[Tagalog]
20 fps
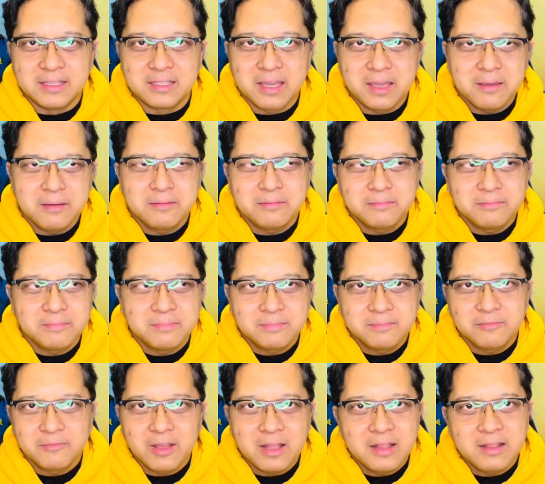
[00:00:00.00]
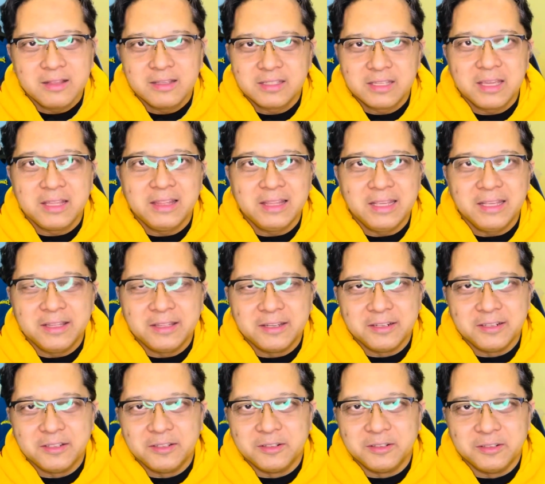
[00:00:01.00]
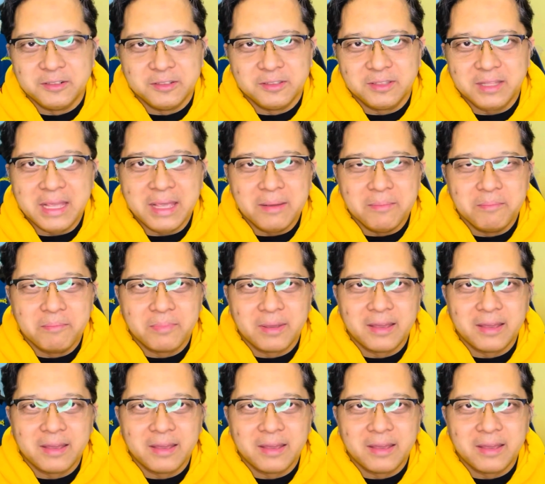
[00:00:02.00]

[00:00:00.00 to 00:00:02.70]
Siya yung well, siya yung leader ng team